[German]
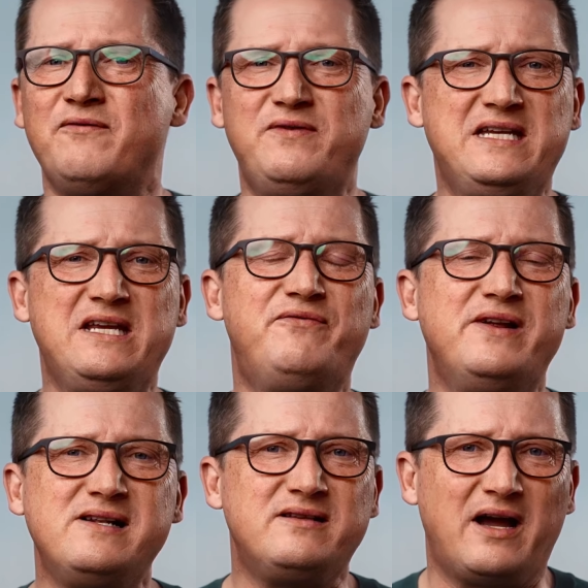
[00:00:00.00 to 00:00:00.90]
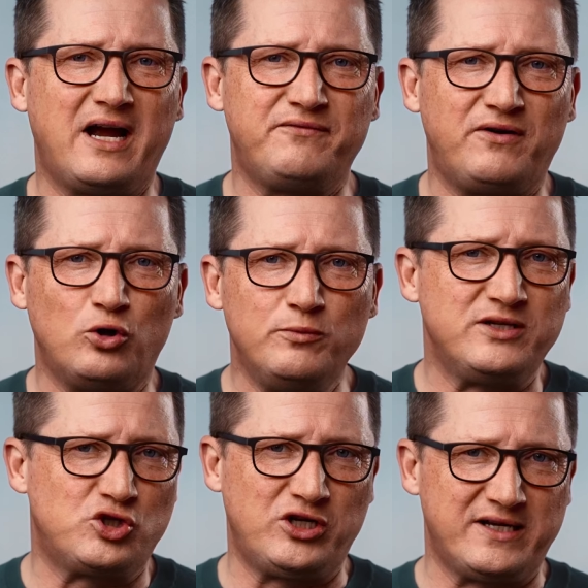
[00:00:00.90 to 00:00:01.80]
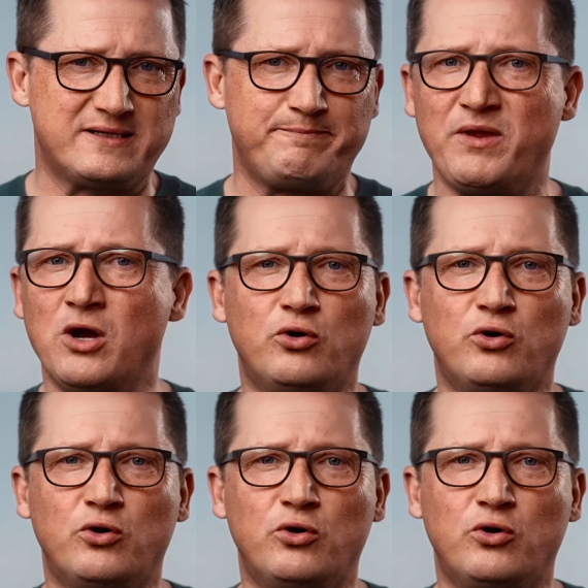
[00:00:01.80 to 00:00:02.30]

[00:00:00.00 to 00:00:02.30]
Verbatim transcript: wie die Wilden einfach um sich schießen